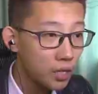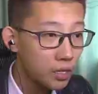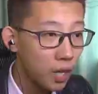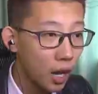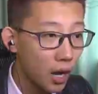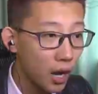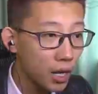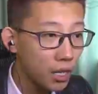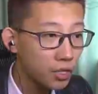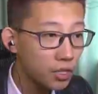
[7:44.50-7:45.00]

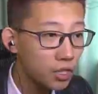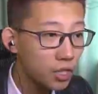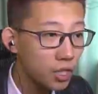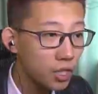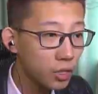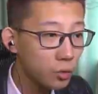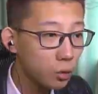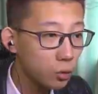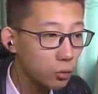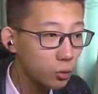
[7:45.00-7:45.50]
展开了激
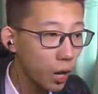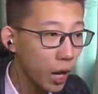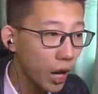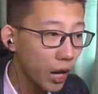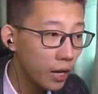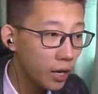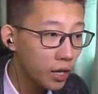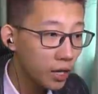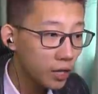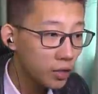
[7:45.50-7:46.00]
烈的对决，
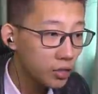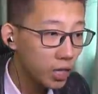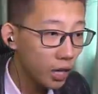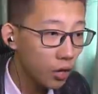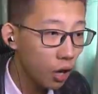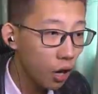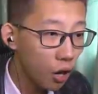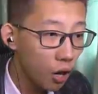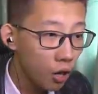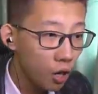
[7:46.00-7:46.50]
加
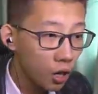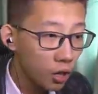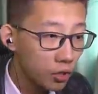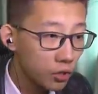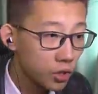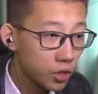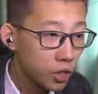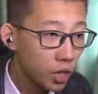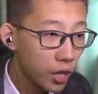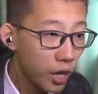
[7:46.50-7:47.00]
油！
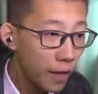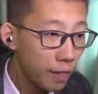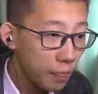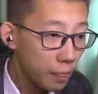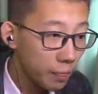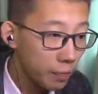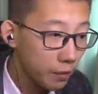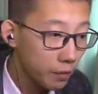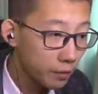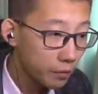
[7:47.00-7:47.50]
你一个人，
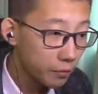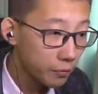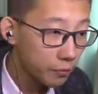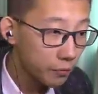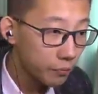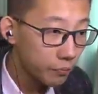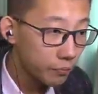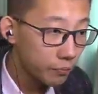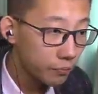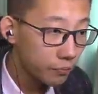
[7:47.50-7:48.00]

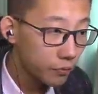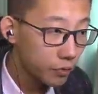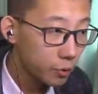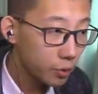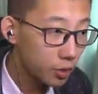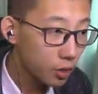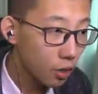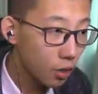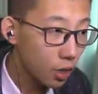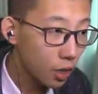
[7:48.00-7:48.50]
你怎
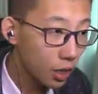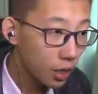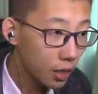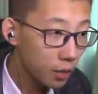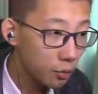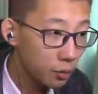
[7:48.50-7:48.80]
么掉河里？